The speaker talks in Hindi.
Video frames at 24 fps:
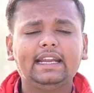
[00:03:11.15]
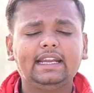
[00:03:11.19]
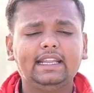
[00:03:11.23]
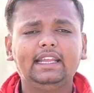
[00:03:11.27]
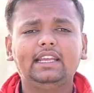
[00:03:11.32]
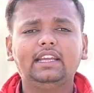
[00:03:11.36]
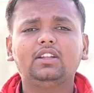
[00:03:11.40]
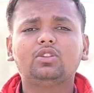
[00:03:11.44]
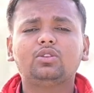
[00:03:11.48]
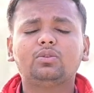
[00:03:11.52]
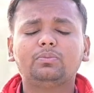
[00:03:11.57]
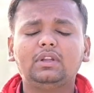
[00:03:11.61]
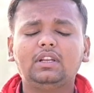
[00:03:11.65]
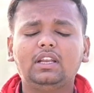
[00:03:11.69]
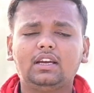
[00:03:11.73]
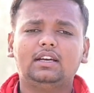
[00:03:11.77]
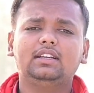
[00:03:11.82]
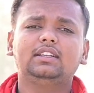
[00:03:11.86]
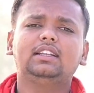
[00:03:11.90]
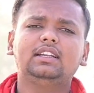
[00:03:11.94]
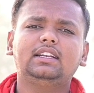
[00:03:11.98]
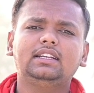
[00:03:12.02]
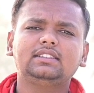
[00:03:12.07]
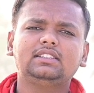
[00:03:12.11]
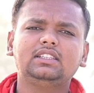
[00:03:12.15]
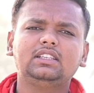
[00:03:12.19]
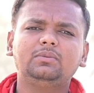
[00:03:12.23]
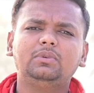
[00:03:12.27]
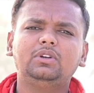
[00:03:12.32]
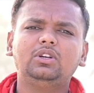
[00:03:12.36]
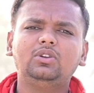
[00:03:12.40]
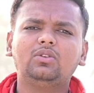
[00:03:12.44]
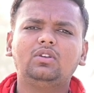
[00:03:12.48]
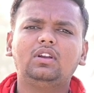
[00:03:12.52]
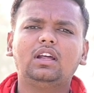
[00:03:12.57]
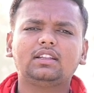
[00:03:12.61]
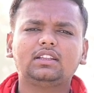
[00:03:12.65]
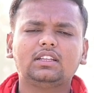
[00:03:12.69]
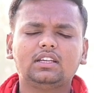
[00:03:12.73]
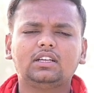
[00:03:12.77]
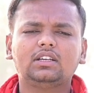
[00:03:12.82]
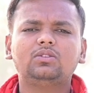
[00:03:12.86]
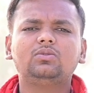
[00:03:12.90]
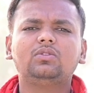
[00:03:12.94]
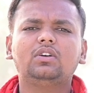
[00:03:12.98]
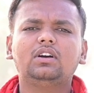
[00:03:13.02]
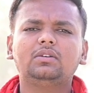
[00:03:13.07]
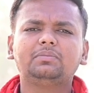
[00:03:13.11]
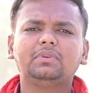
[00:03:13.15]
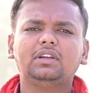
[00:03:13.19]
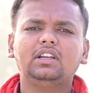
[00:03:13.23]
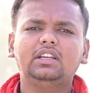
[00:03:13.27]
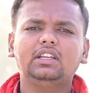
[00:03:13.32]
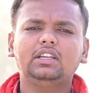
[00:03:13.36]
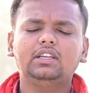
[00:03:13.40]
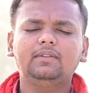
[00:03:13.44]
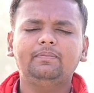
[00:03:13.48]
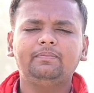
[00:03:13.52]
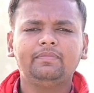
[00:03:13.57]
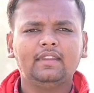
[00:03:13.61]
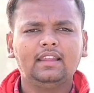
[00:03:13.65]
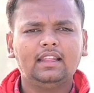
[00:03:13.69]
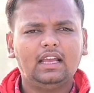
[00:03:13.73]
ठीक है तो मैं लगातार ऐसे ही वीडियो लाता रहूँ आपके लिए